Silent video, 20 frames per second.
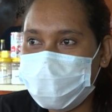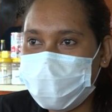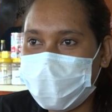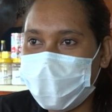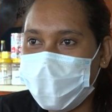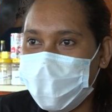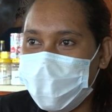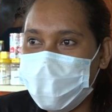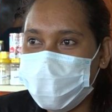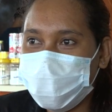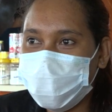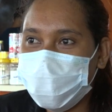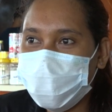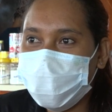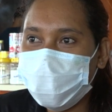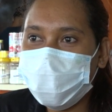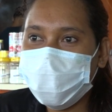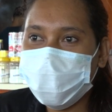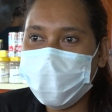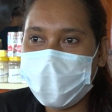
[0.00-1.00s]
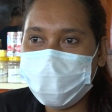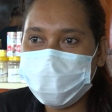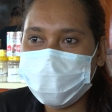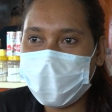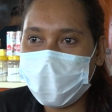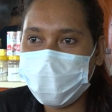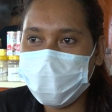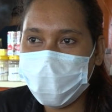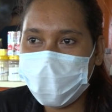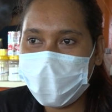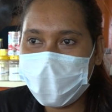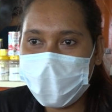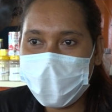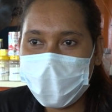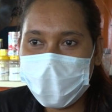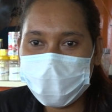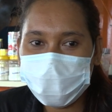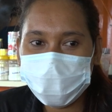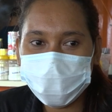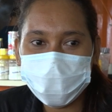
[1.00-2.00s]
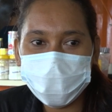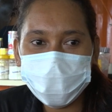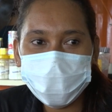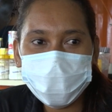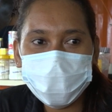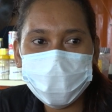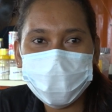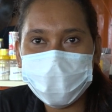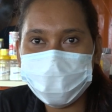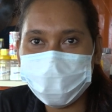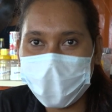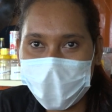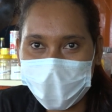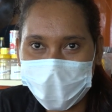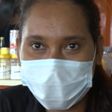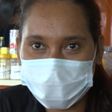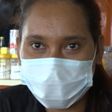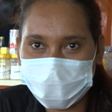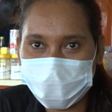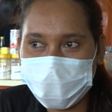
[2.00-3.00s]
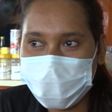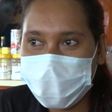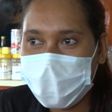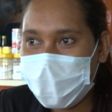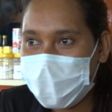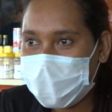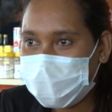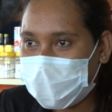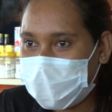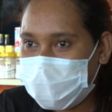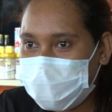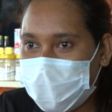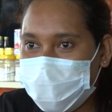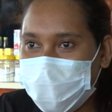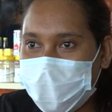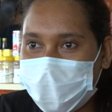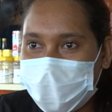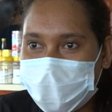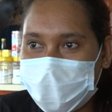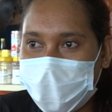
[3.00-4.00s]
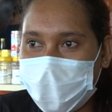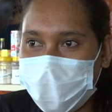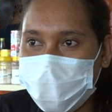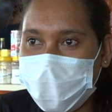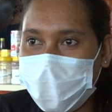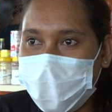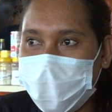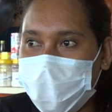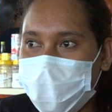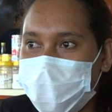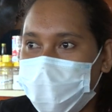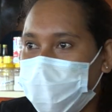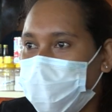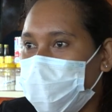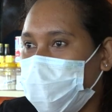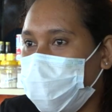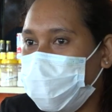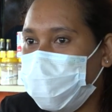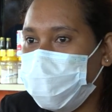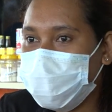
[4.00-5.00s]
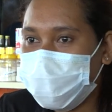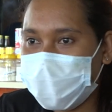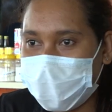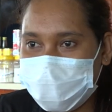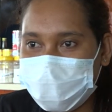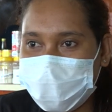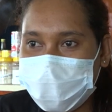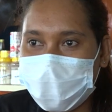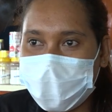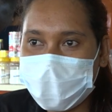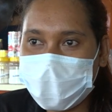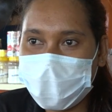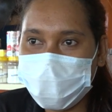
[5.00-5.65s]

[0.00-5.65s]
sa nu abokat kulu buat barak to tan sama kita labela produk rasi kia